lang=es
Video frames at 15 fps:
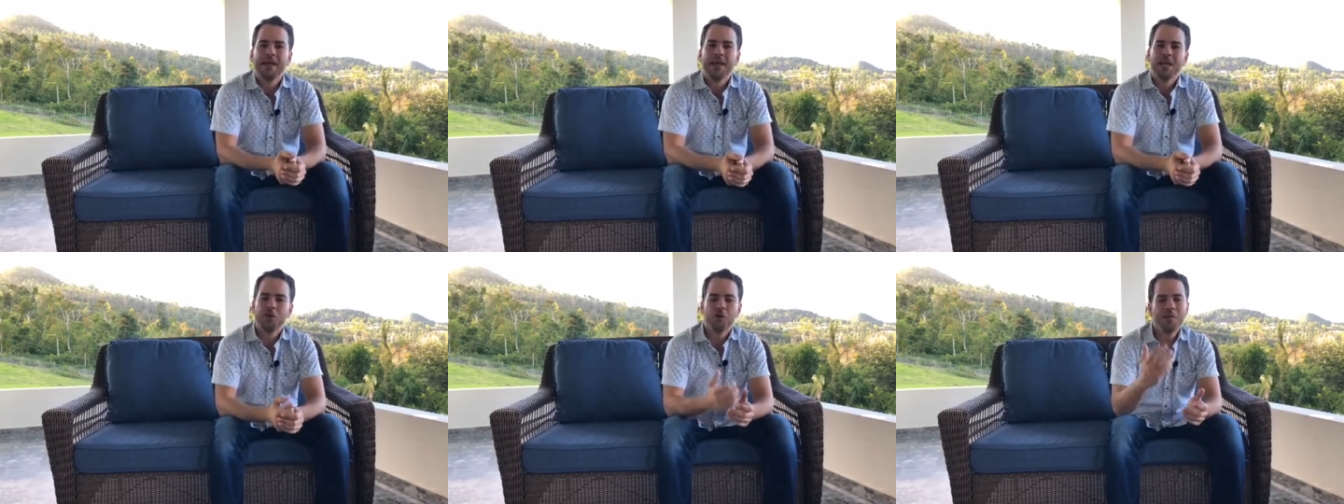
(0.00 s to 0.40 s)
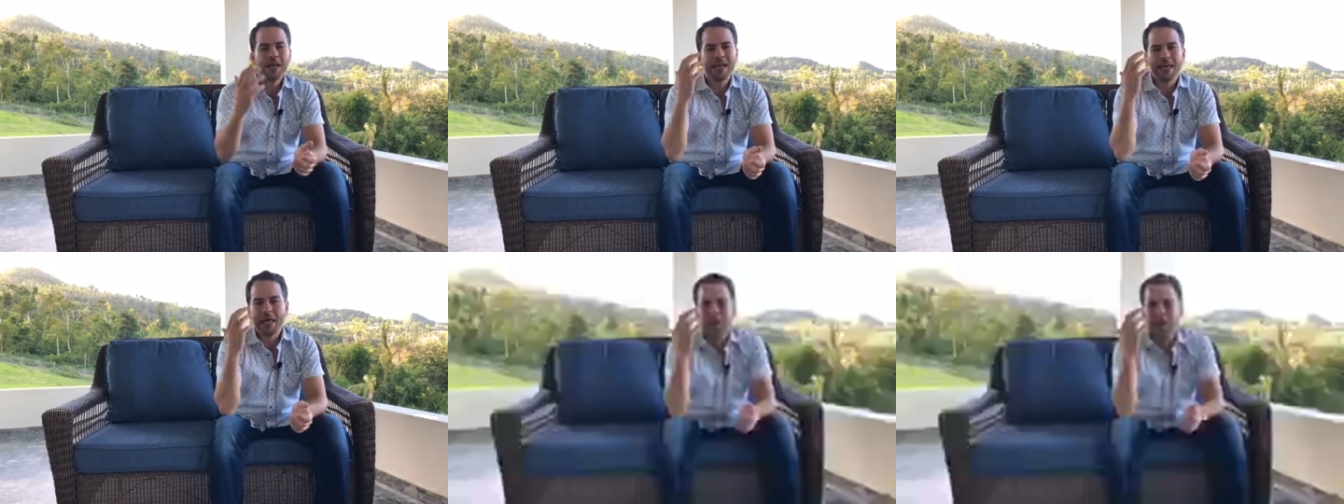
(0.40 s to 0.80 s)
Y yo me
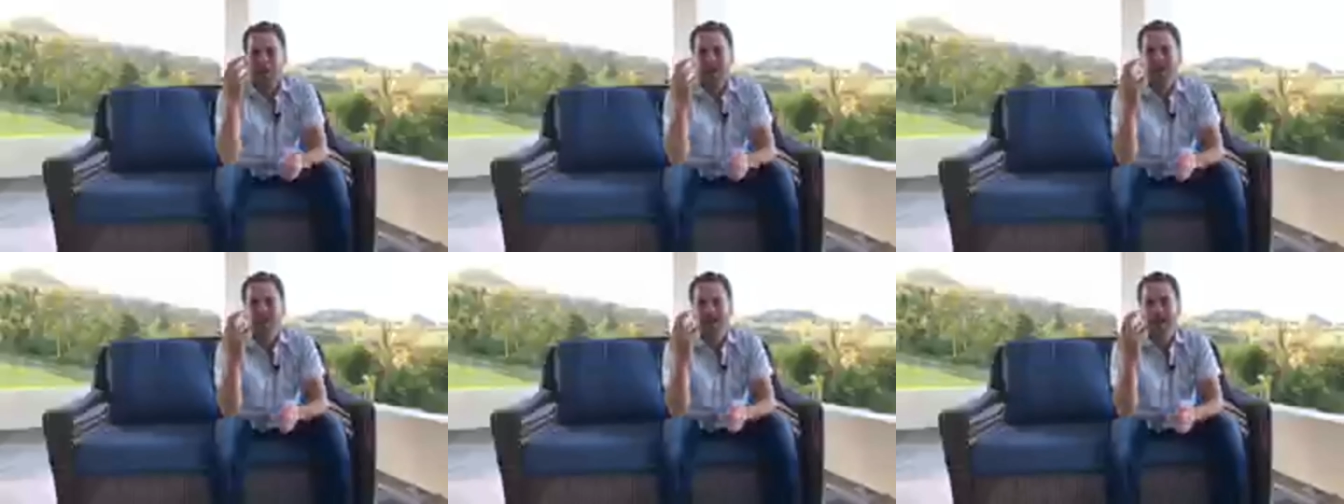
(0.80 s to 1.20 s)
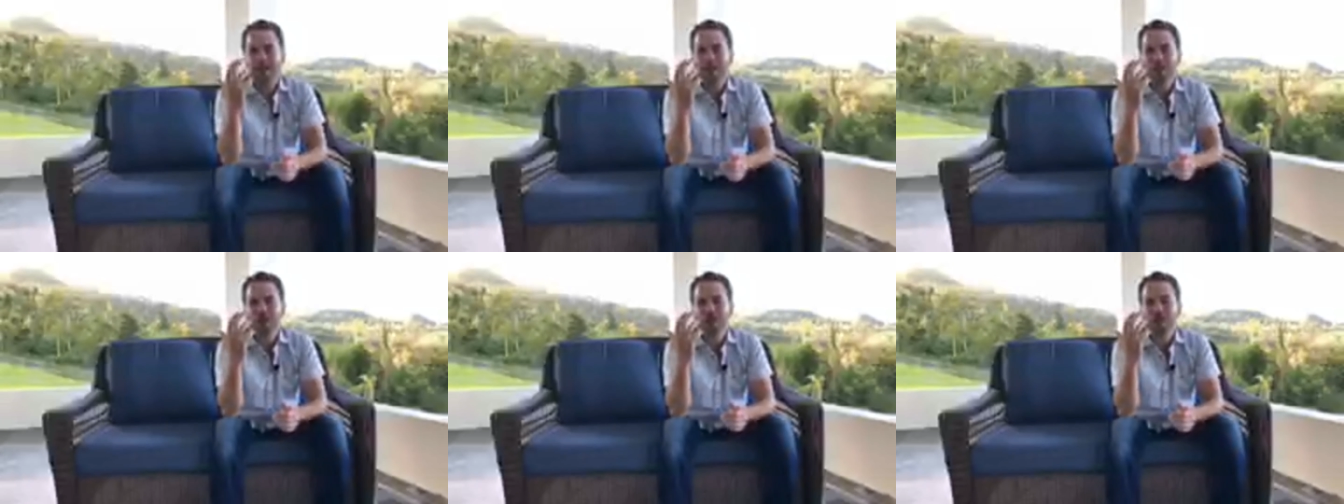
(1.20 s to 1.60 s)
quedé
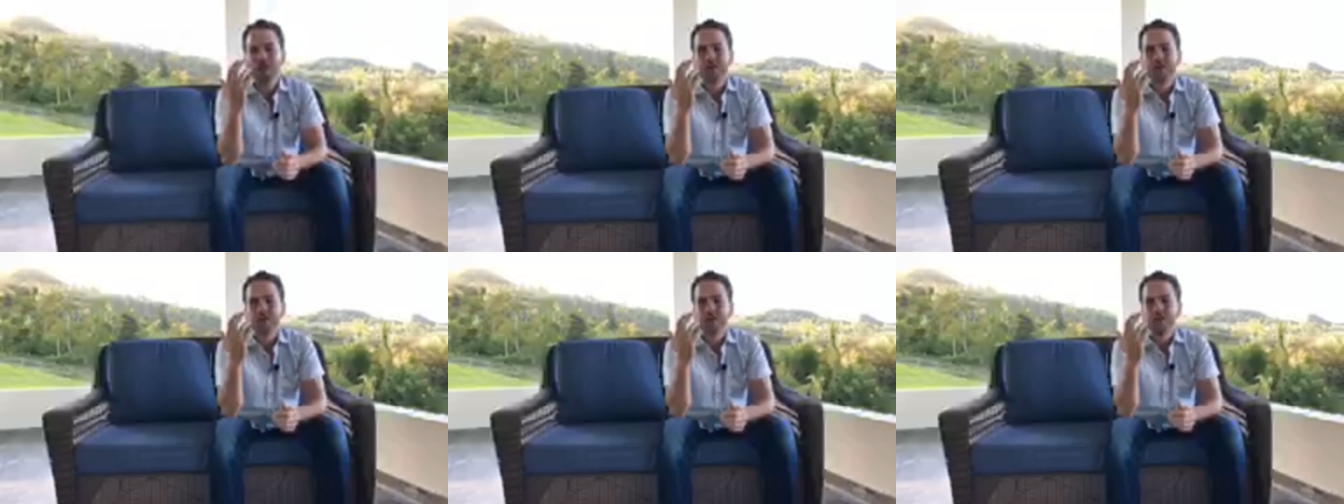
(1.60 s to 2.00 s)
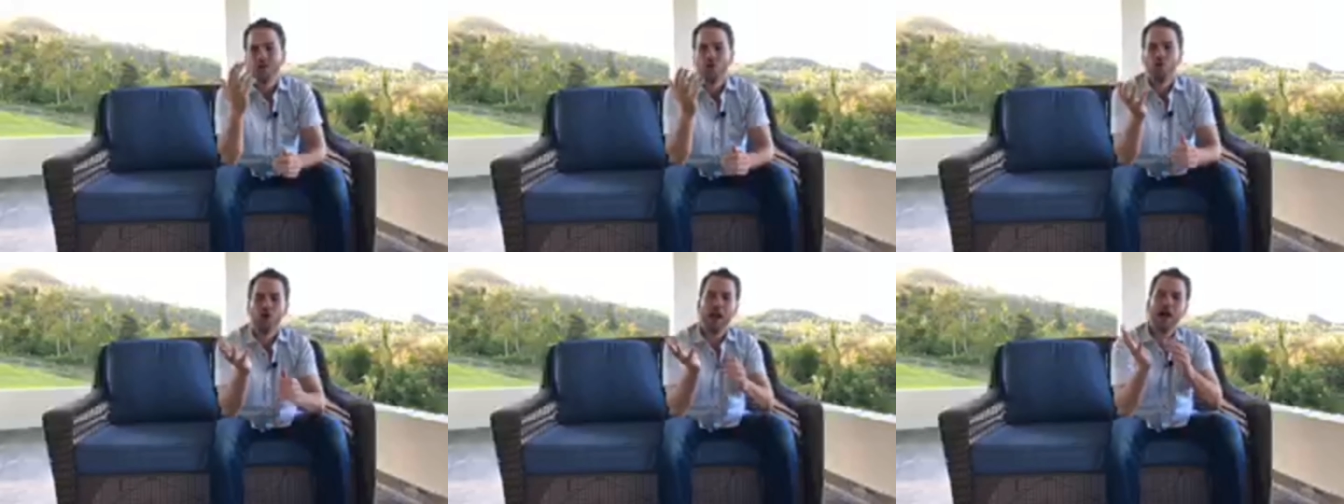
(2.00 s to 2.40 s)
pensando,
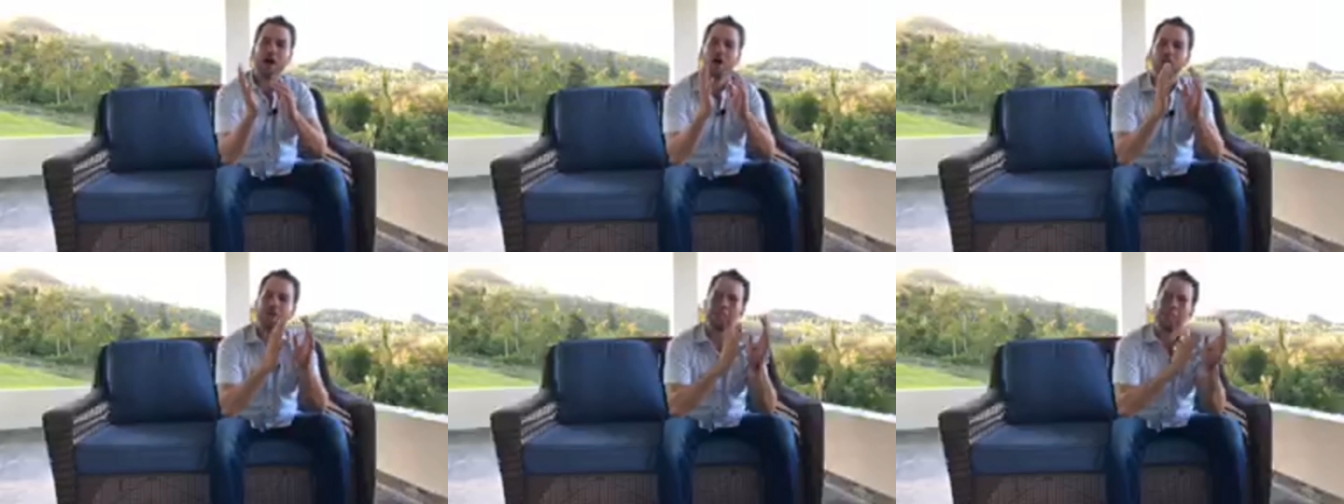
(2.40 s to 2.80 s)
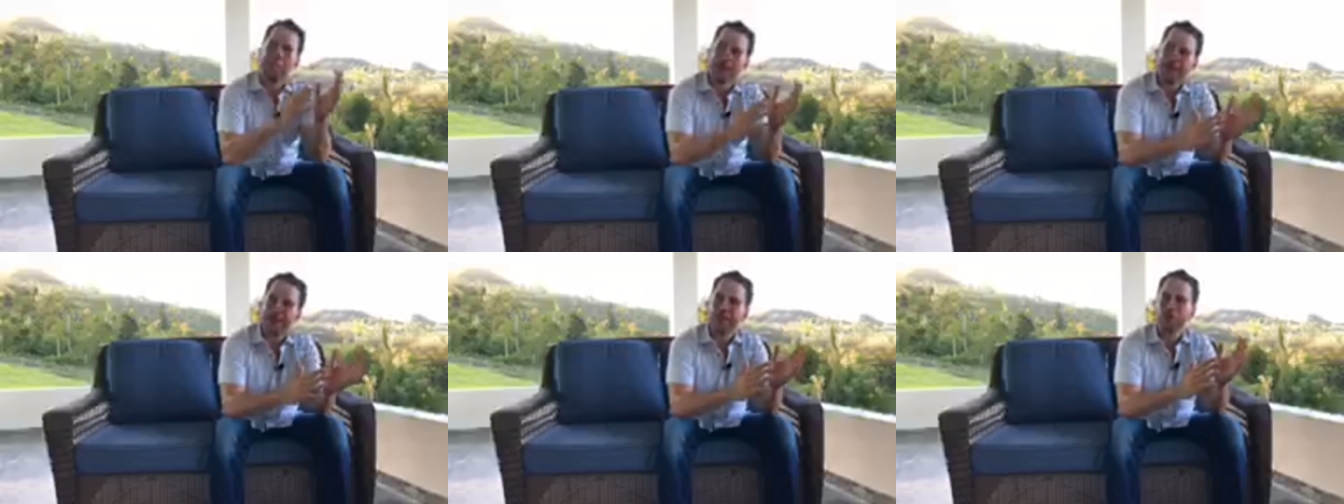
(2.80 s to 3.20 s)
un lado de mi
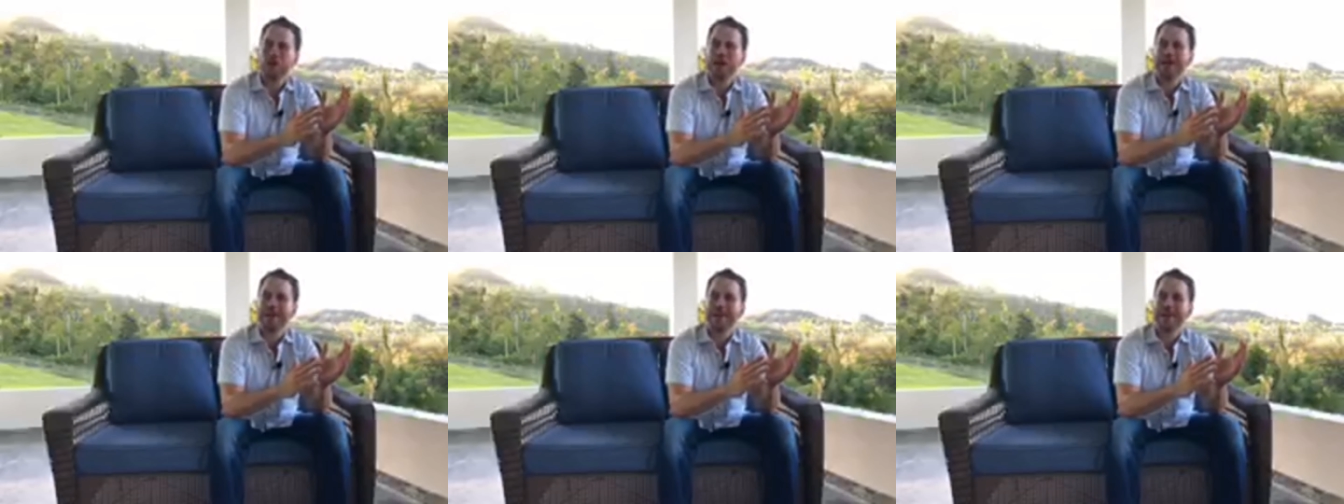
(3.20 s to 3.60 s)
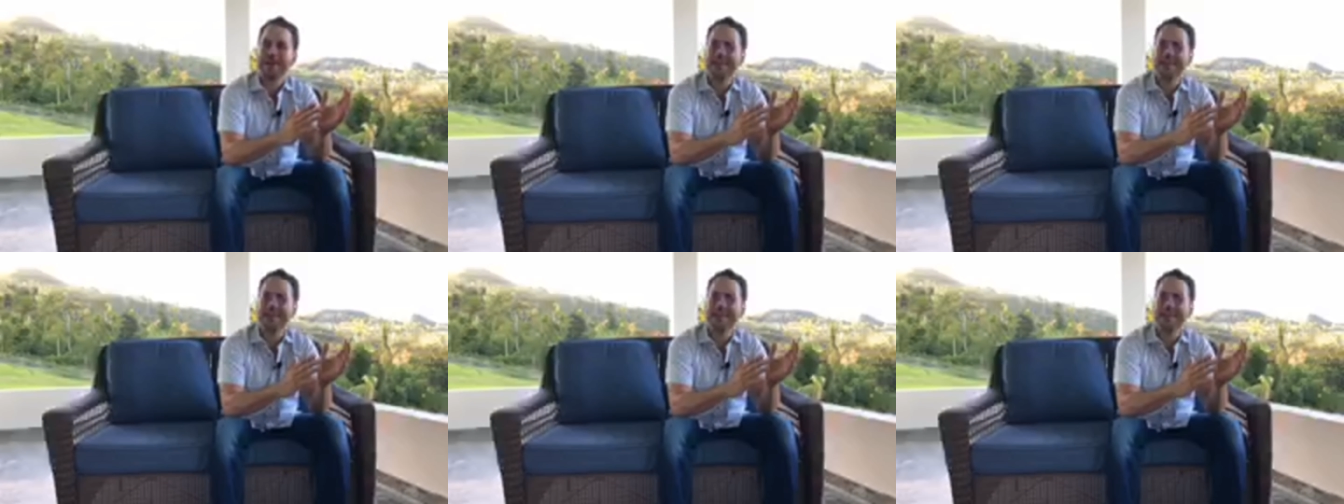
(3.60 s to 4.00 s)
mente no le
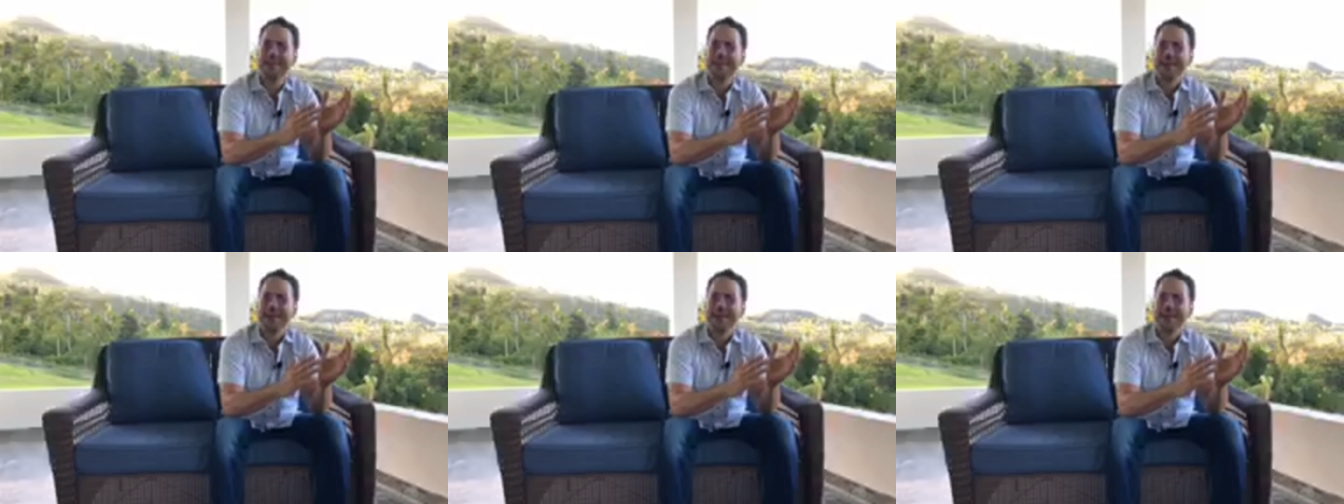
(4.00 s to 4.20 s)
creía,